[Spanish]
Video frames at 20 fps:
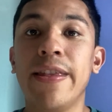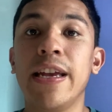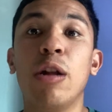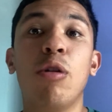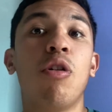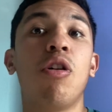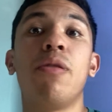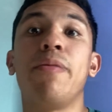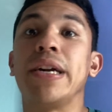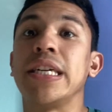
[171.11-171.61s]
Y
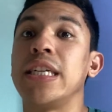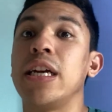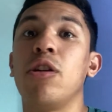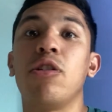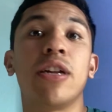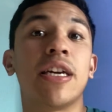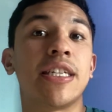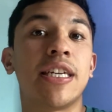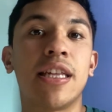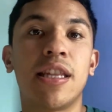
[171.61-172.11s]
luego el
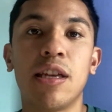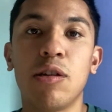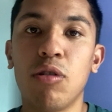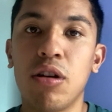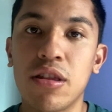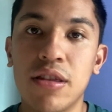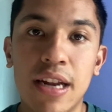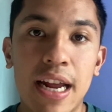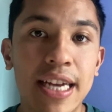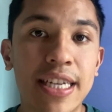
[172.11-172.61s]
Barcelona se tiró
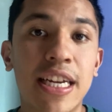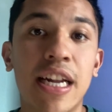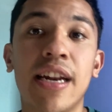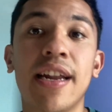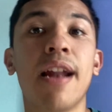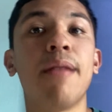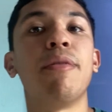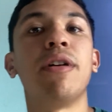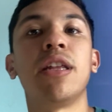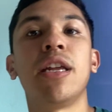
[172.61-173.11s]
atrás. El
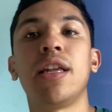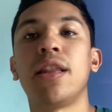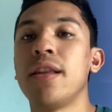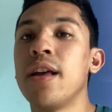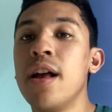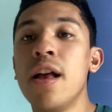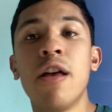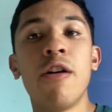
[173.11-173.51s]
Real Madrid